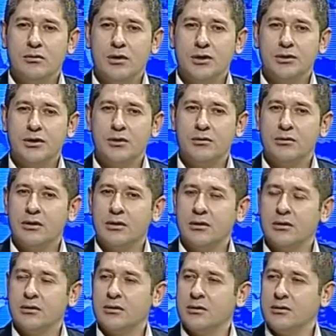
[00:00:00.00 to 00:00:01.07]
aşağı
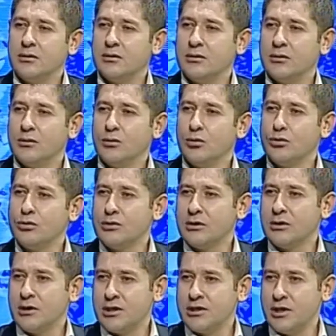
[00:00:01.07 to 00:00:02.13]
yukarı e, 9
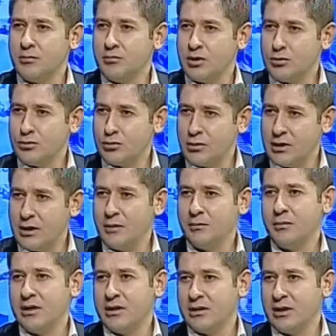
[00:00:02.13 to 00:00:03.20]
yılı geçen bir
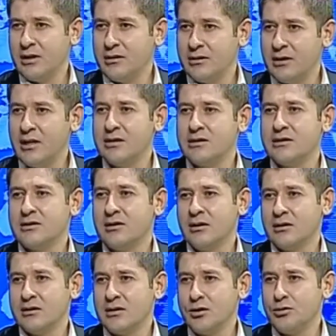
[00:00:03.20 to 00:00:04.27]
süreden beri de Denizli
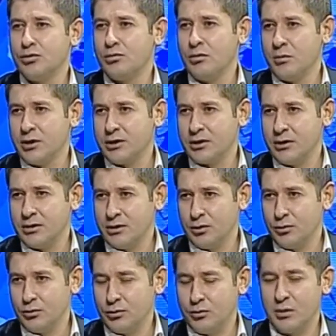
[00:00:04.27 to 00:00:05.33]
Sağlık Sen Şube
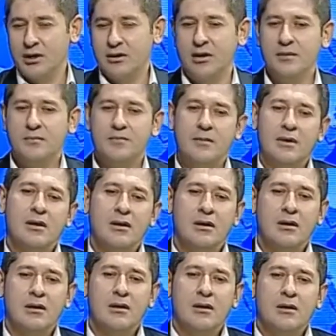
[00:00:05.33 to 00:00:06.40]
Başkanlığı'nı yürütmekteyim.
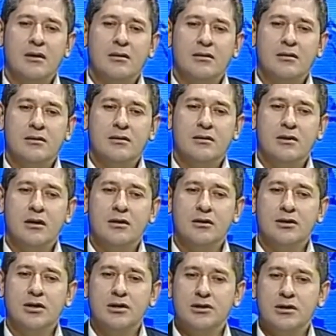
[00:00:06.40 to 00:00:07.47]
E,
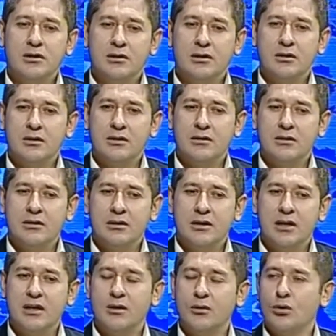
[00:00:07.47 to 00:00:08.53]
sağlık çalışanlarının e,
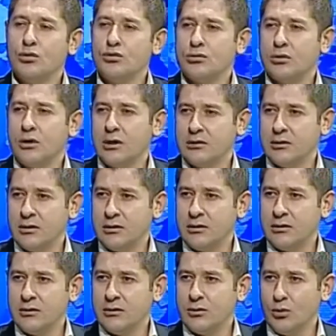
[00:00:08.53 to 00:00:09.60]
gerek özlük hakları
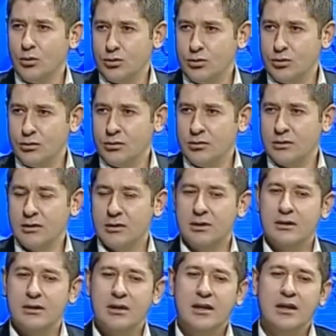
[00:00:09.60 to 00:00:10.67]
olsun, e,
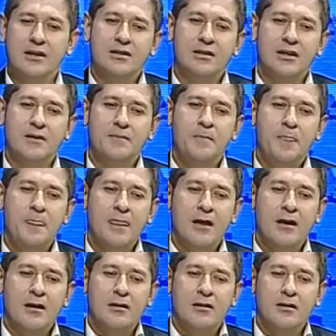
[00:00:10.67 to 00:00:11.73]
gerekse
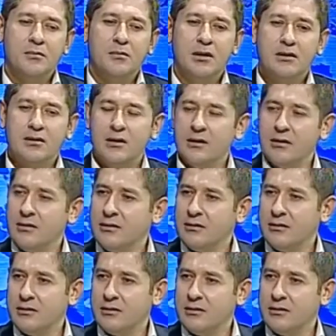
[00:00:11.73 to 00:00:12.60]
e, maddi e,